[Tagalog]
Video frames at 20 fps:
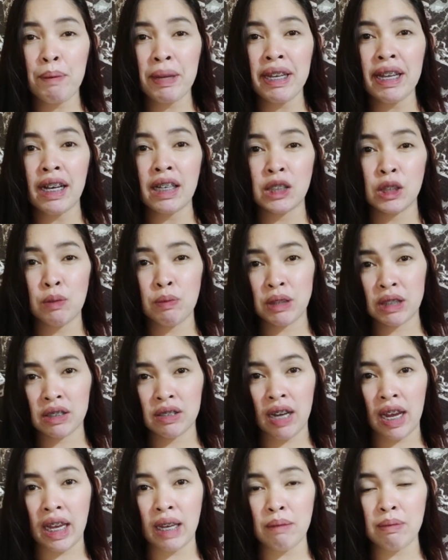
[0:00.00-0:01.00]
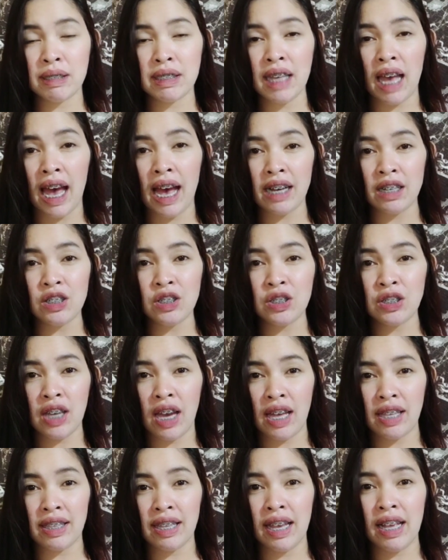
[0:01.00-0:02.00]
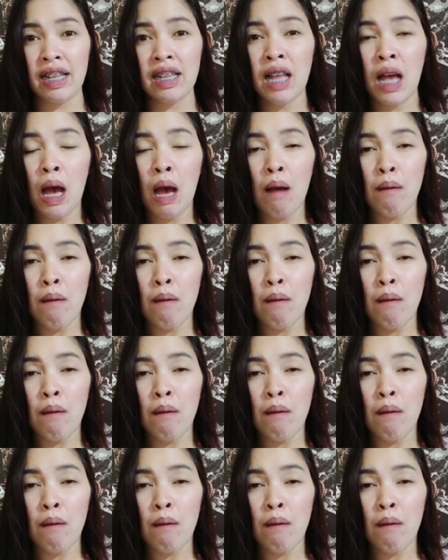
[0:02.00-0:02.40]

pa nakasubscribe sa akin channel,